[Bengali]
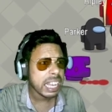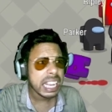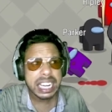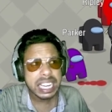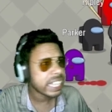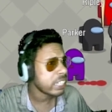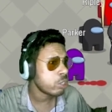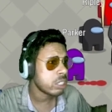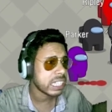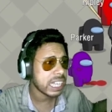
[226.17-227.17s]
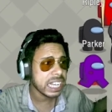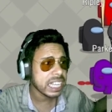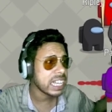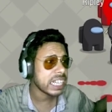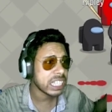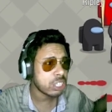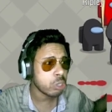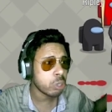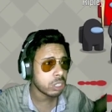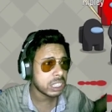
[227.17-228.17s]
এলিয়ানের কিচ্ছু হচ্ছে না এলিয়ানের কিচ্ছু
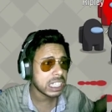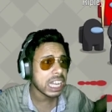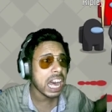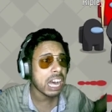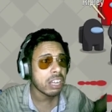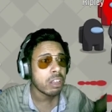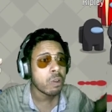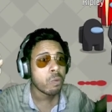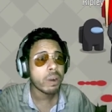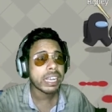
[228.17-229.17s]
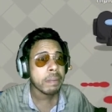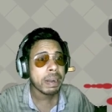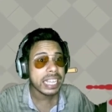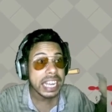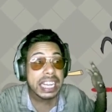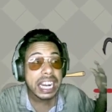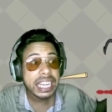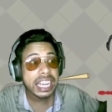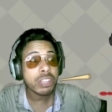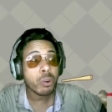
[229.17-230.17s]
হচ্ছে না ওকে বাট
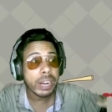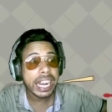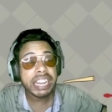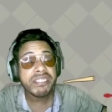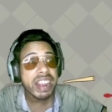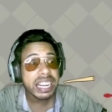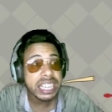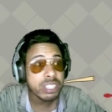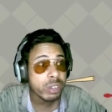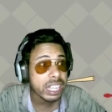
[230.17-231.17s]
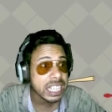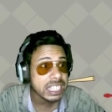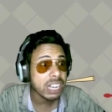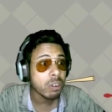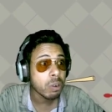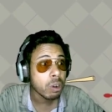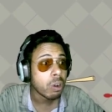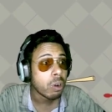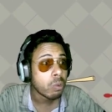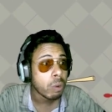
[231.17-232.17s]
এলিয়ানটাকে ওকে ইনফেক্টেড করে দিয়েছে
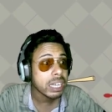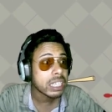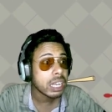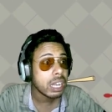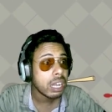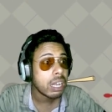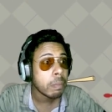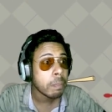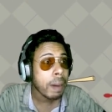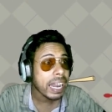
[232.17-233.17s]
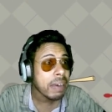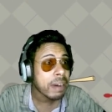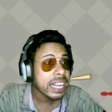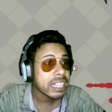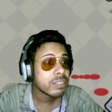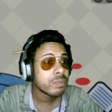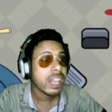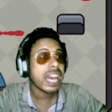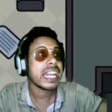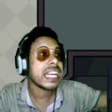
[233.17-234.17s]
হোয়াট পালা ভাই
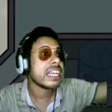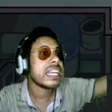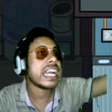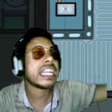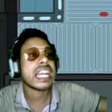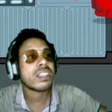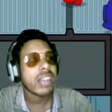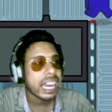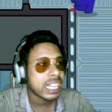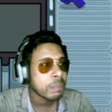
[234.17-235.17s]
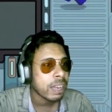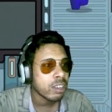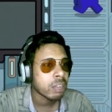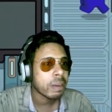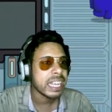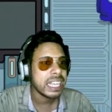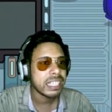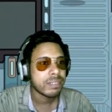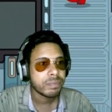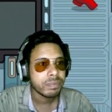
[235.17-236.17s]
আরে গেটটা তো লাগাতে পারলো না ভাই
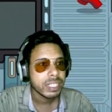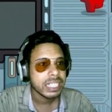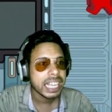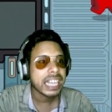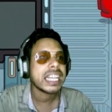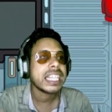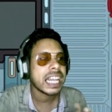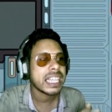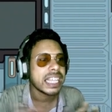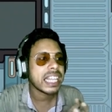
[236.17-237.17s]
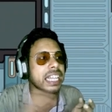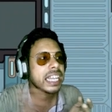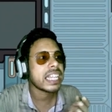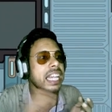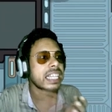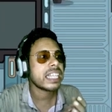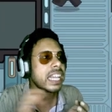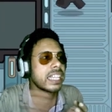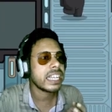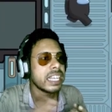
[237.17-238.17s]
তাড়াতাড়ি তাড়াতাড়ি তাড়াতাড়ি তাড়াতাড়ি
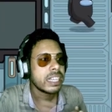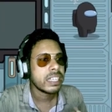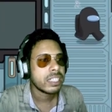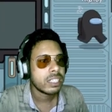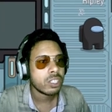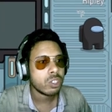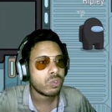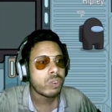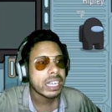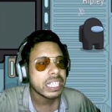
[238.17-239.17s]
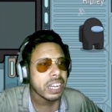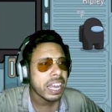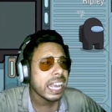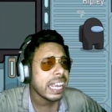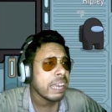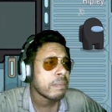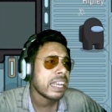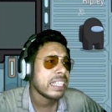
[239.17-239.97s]
তাড়াতাড়ি বাট ওরা এ ভাই